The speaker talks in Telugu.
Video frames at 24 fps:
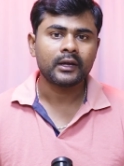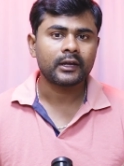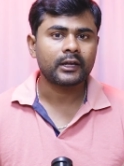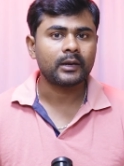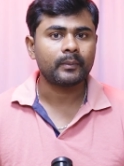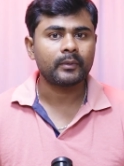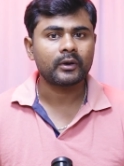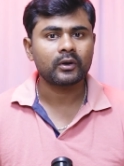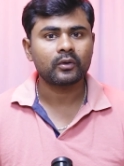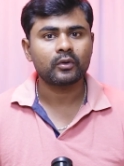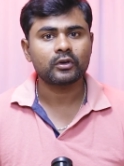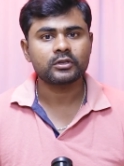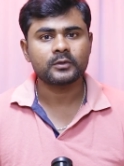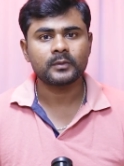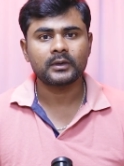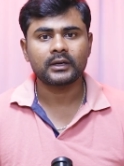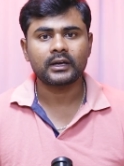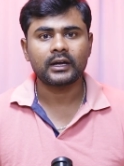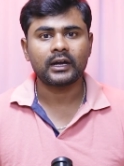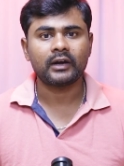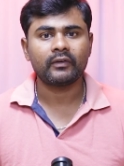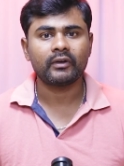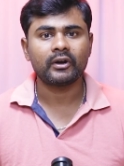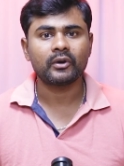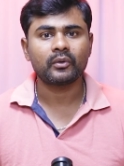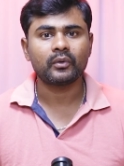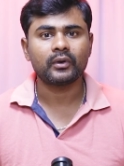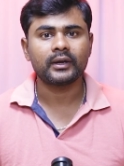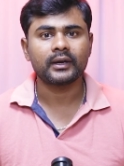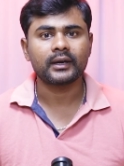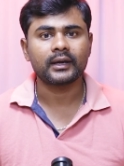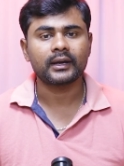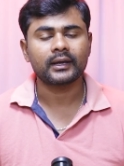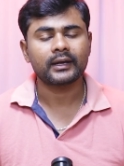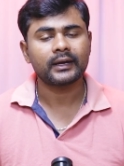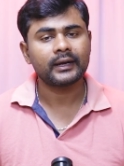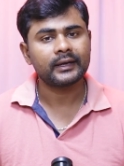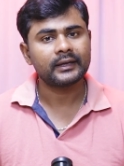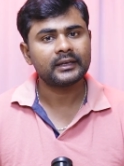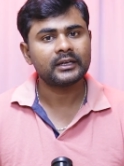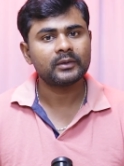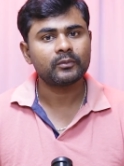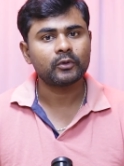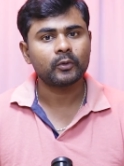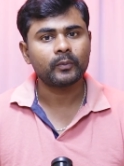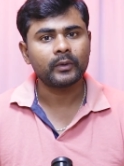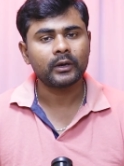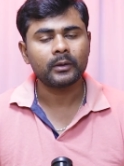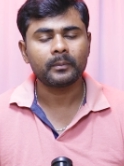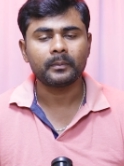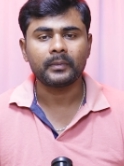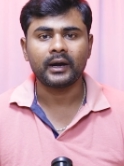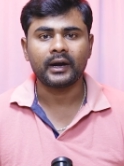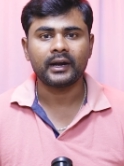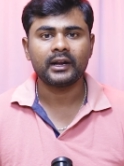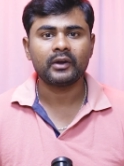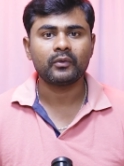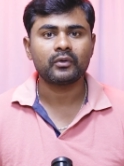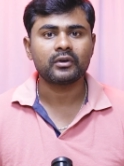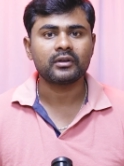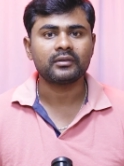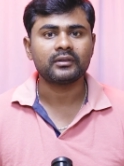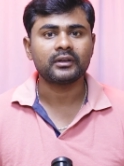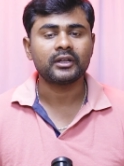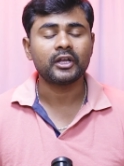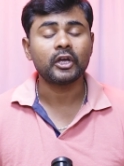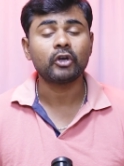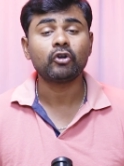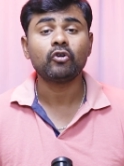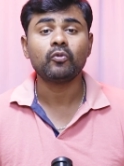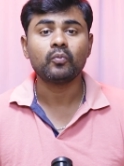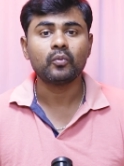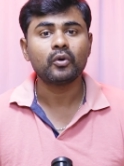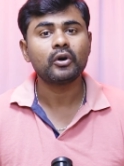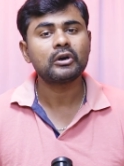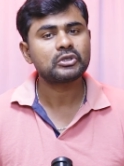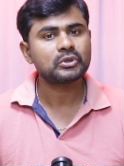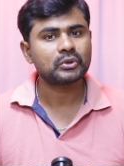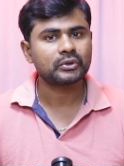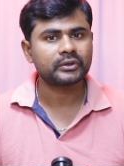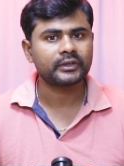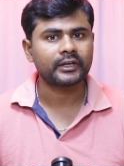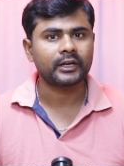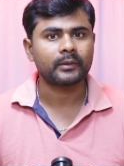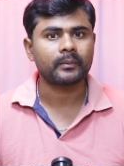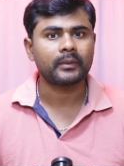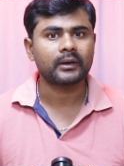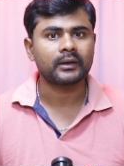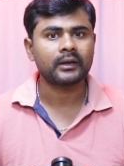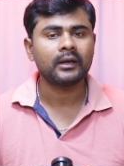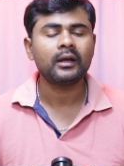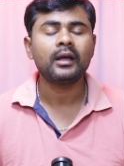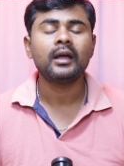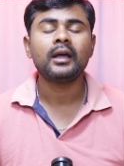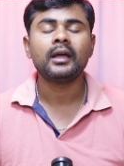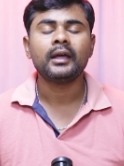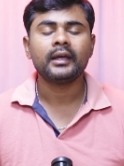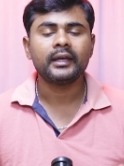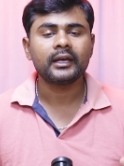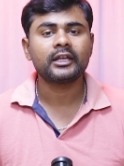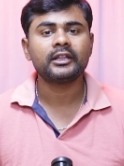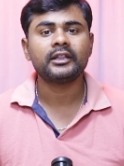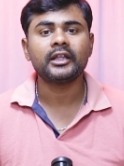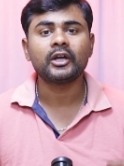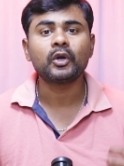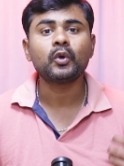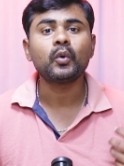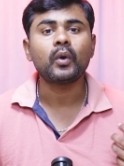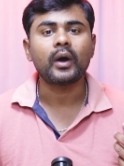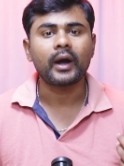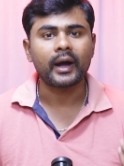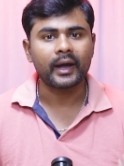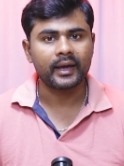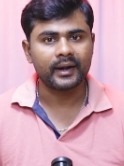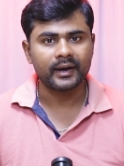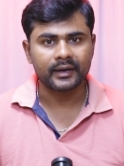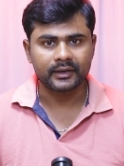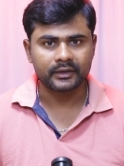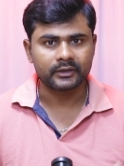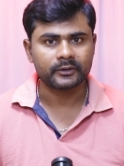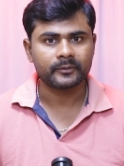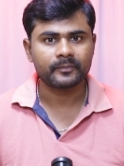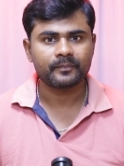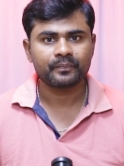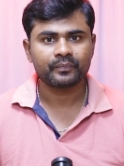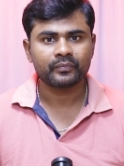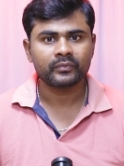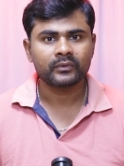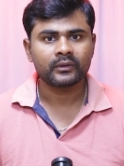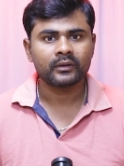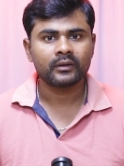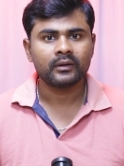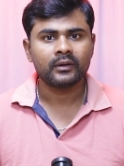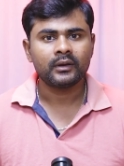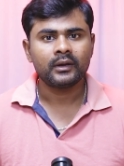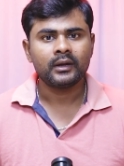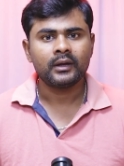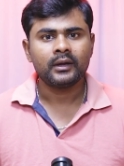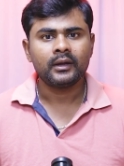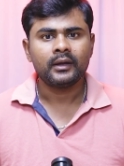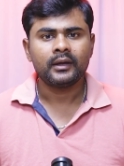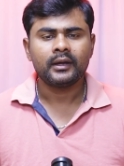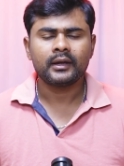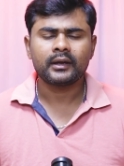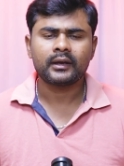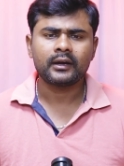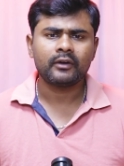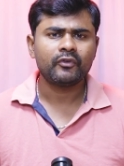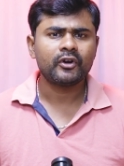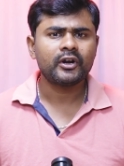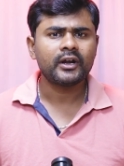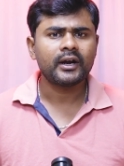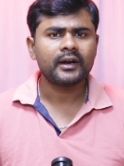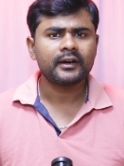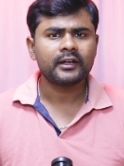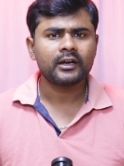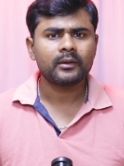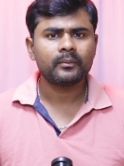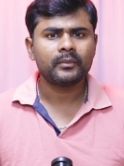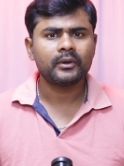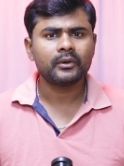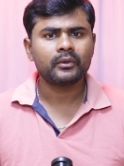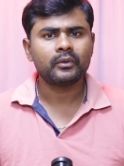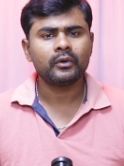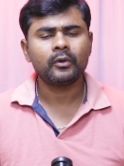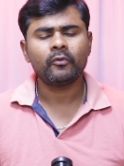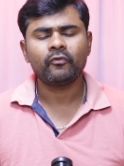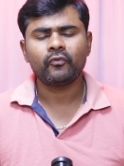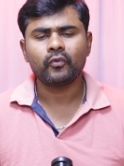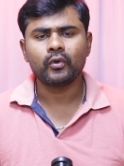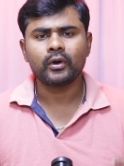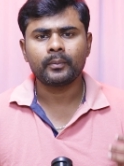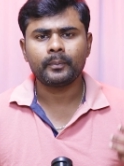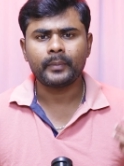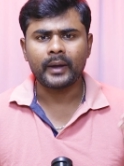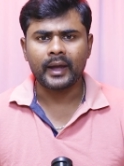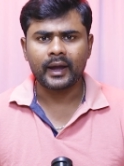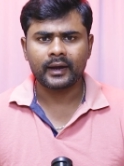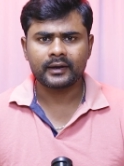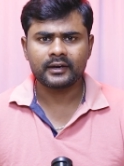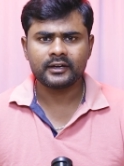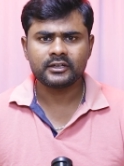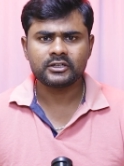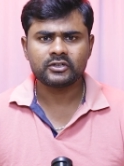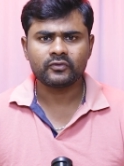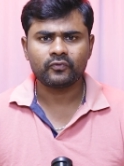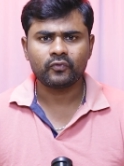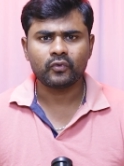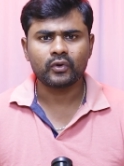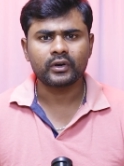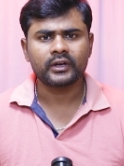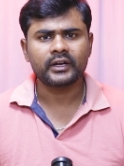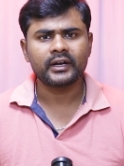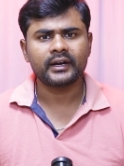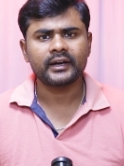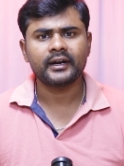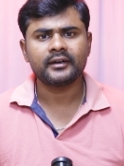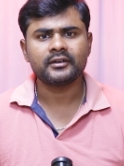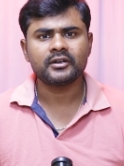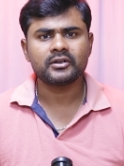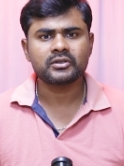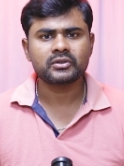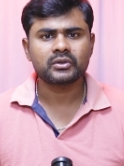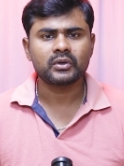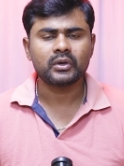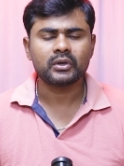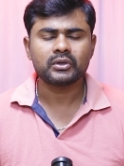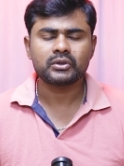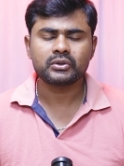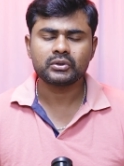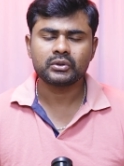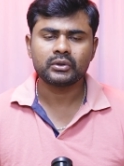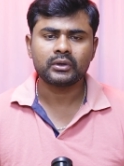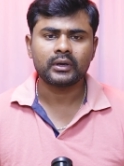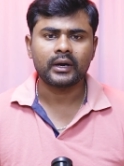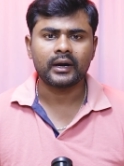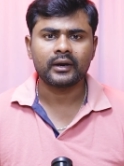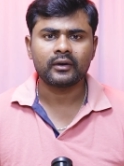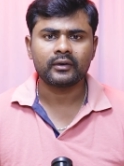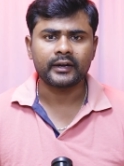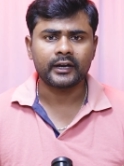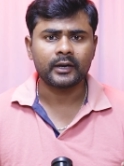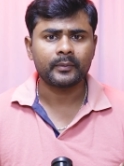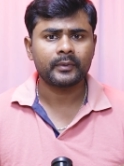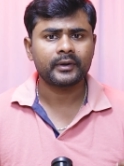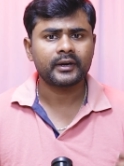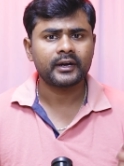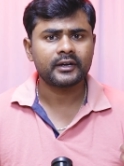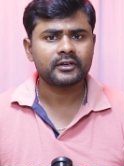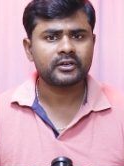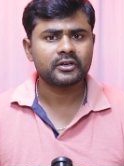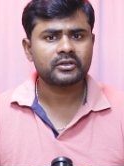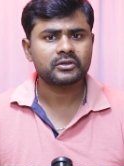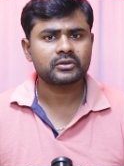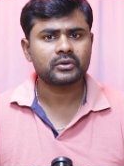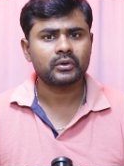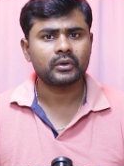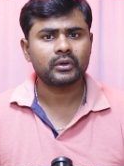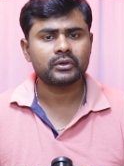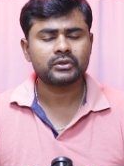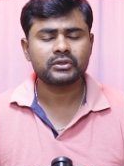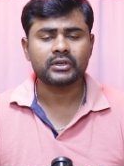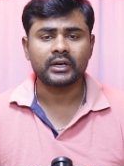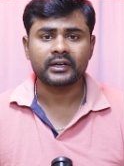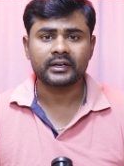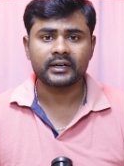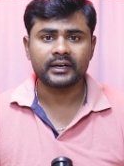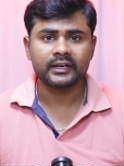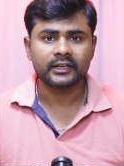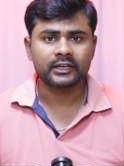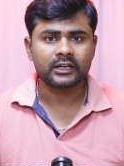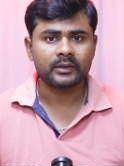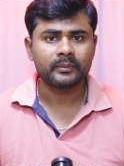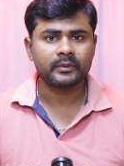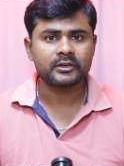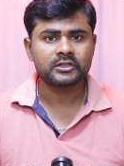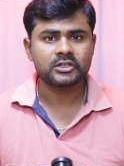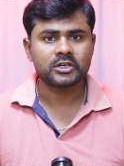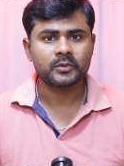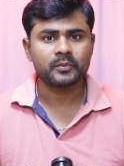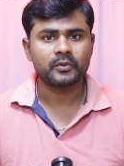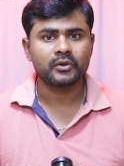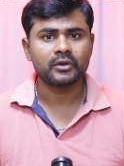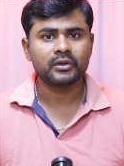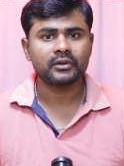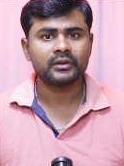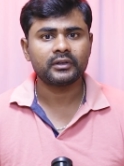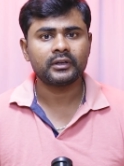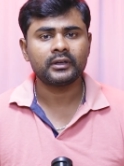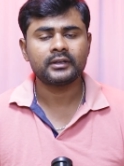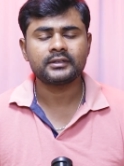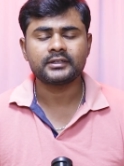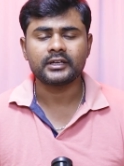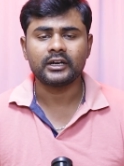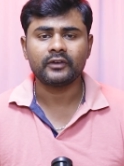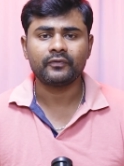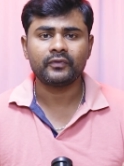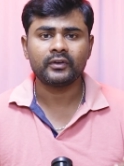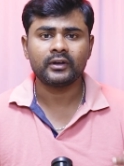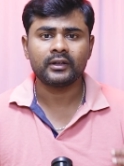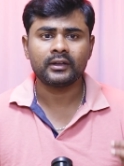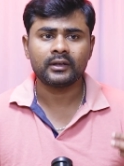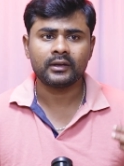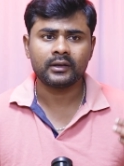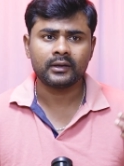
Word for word: కెమెరా కోసమే కావాలనుకుంటే కనుక ఈ మొబైల్ బాగానే ఉంటుంది ఎక్కువ మోడ్స్ ఉంటాయి అనమాట ఇది ఎక్కువ హైలైట్ ఇంకా వీడియో అంటారు మీకు ఫోర్ బ్యాక్ నుంచి ఫోర్ కే రికార్డ్ చేసుకోవచ్చు అండ్ టెన్ రికార్డ్ చేసుకోవచ్చు ఎలక్ట్రానిక్ ఇమేజ్ ఎప్పుడు ఉంటుంది సెల్ఫీ